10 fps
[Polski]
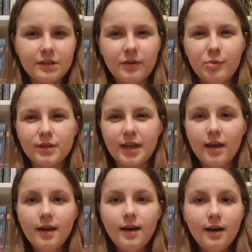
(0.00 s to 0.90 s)
to fabuły takie,
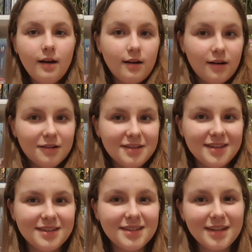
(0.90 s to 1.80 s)
o,
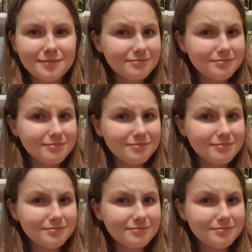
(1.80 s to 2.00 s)
i tak,